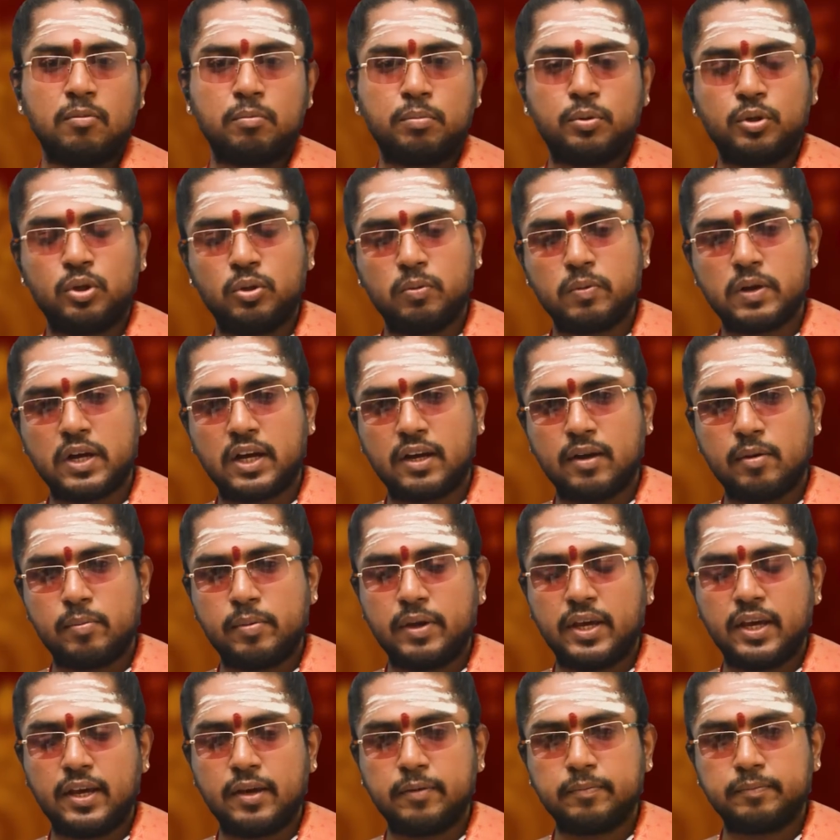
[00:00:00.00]

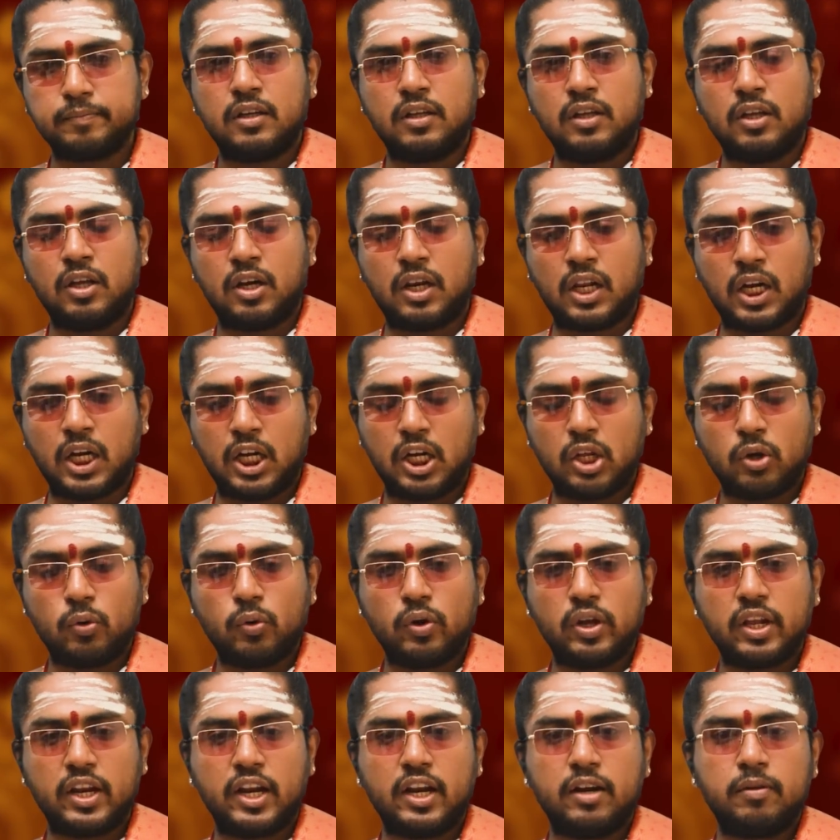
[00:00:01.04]
பொதுவாகவே
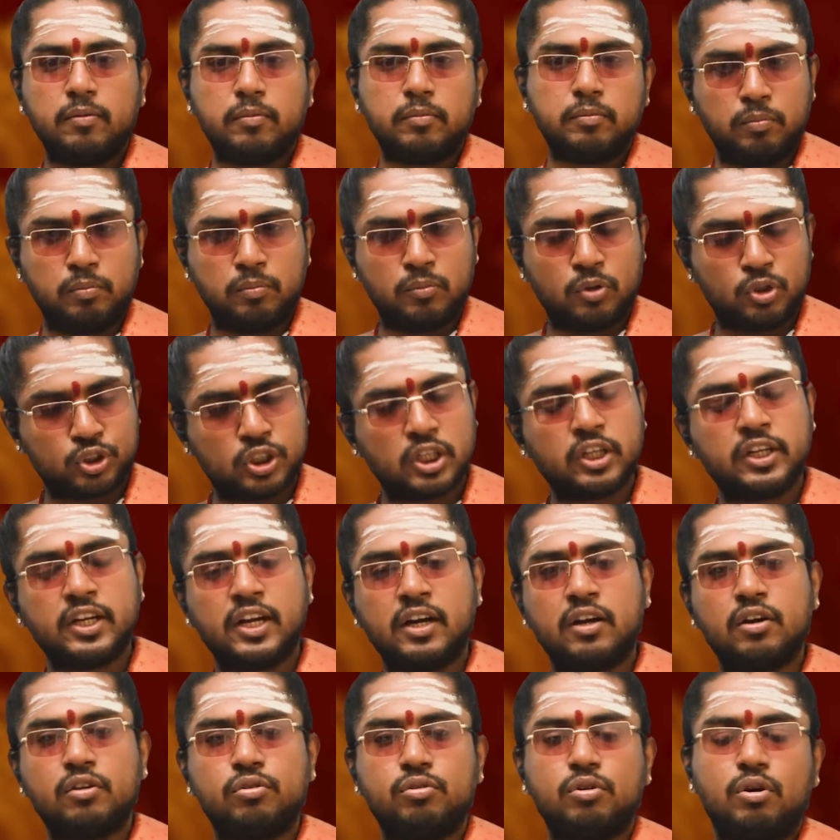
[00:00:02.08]
ரெட்டோக்ரேட் மோஷன்
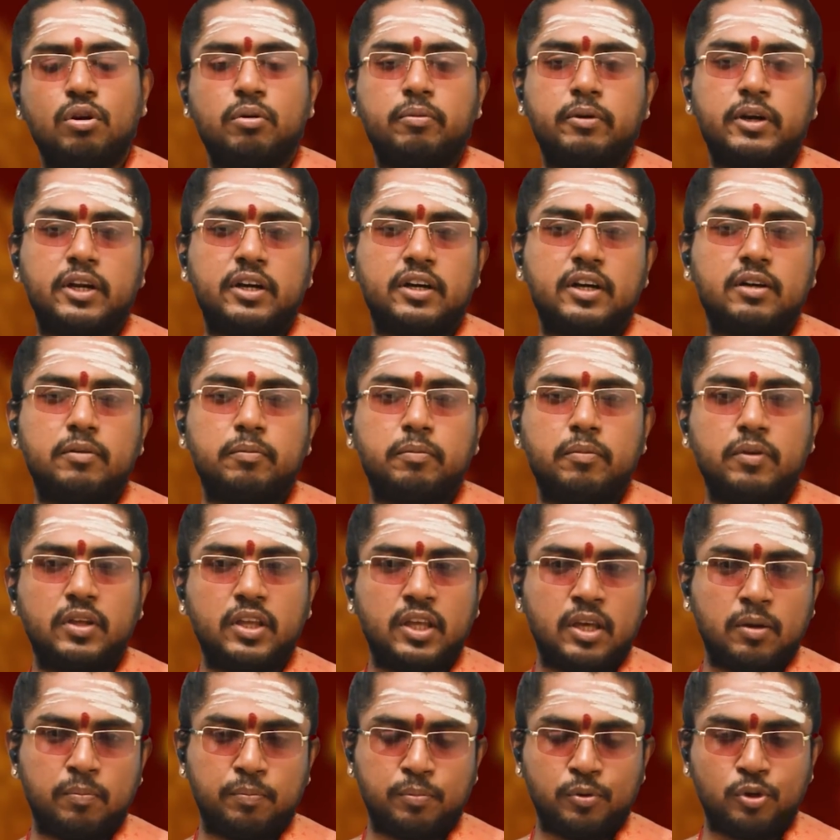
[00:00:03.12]
என்று சொல்லுவார்கள்
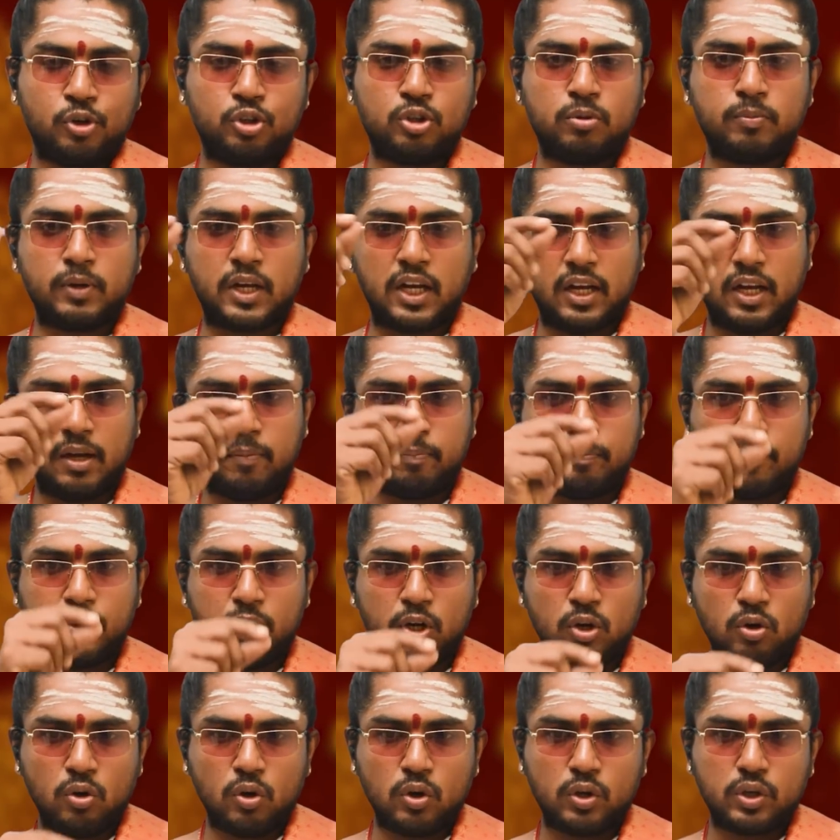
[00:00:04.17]
எப்போதுமாக
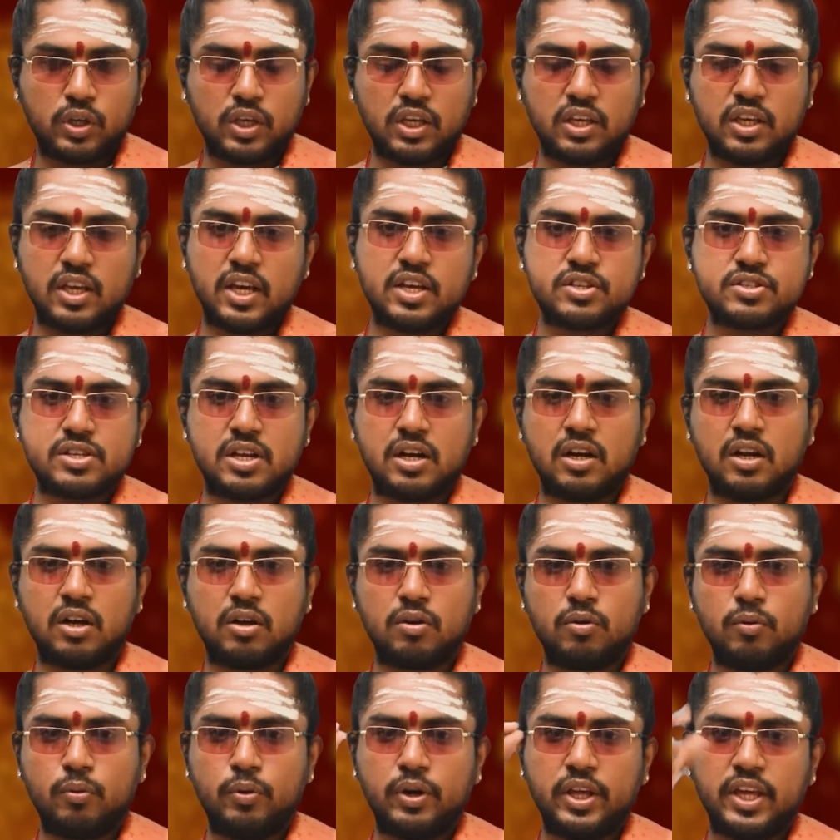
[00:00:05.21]
பின்னோக்கியே
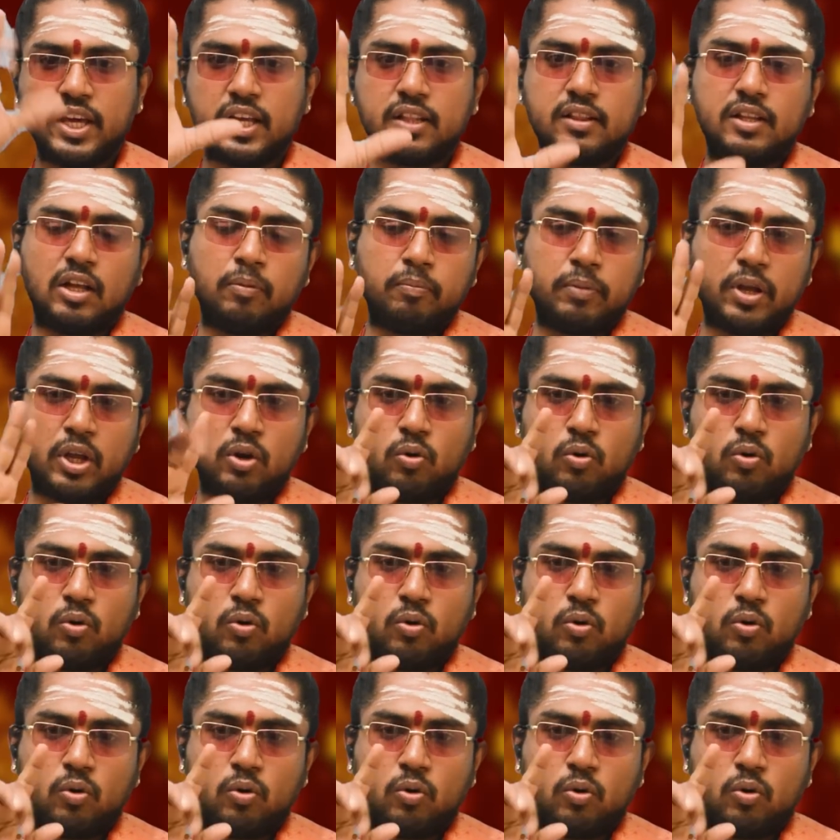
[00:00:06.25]
செல்லக்கூடிய தன்மை